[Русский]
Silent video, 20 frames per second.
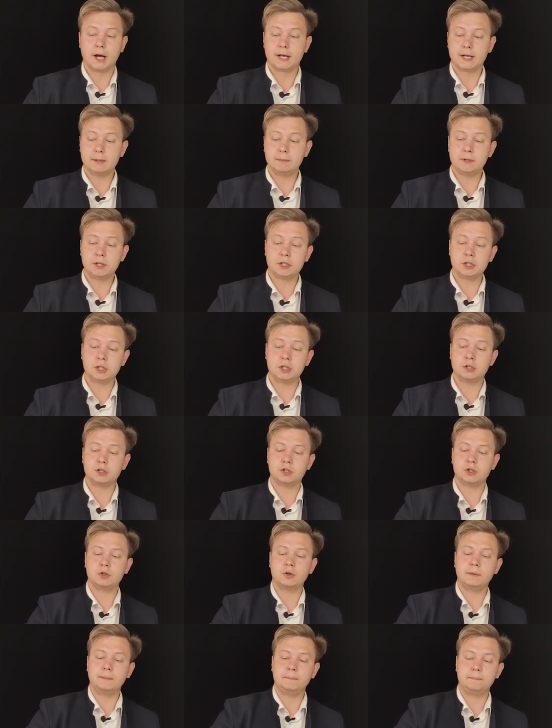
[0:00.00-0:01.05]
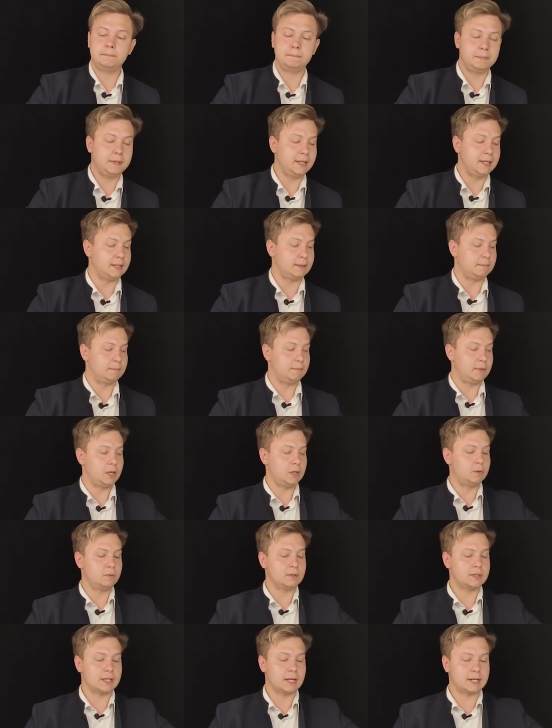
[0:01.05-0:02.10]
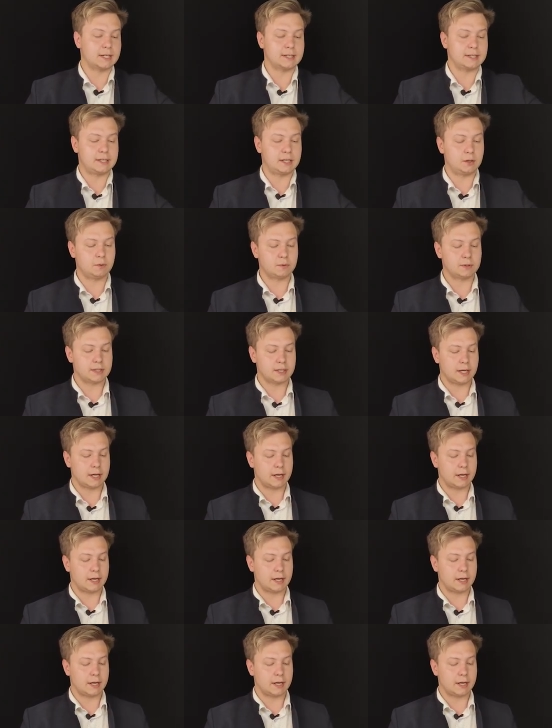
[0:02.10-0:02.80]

Либо же еще π минус арксинус